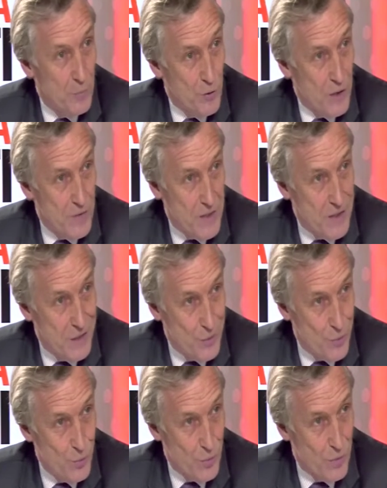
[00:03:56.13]
mon
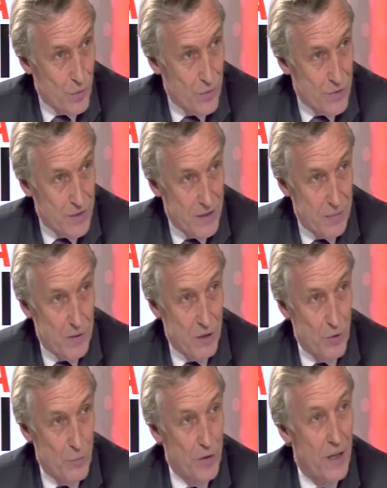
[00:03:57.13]
investiture au conseil
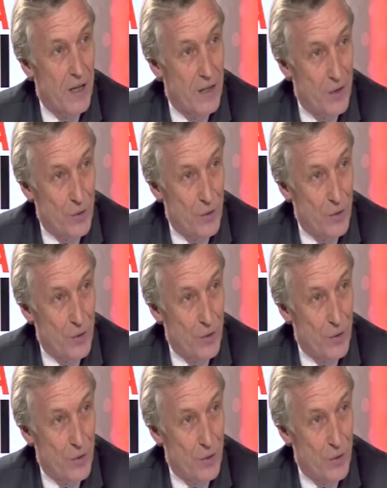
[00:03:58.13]
départemental